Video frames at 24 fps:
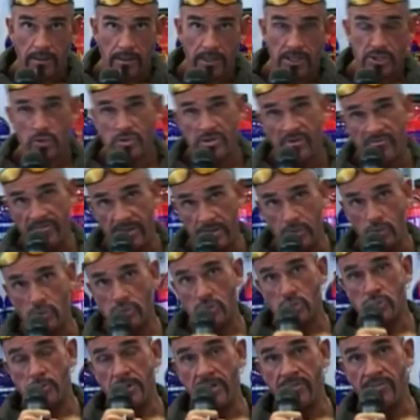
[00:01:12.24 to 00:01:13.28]
esos
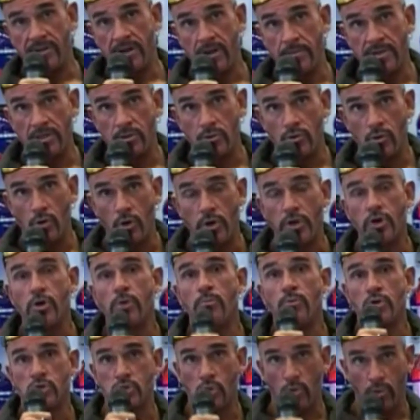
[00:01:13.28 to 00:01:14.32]
efectos de sobreentrenamiento y
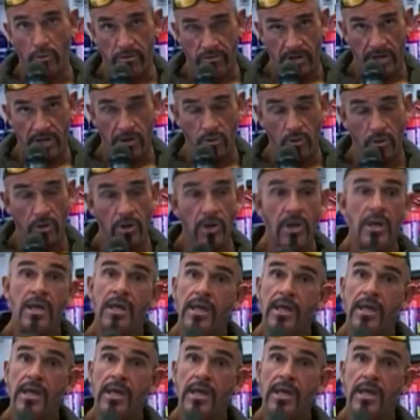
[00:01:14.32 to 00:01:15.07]
cómo solucionarlo?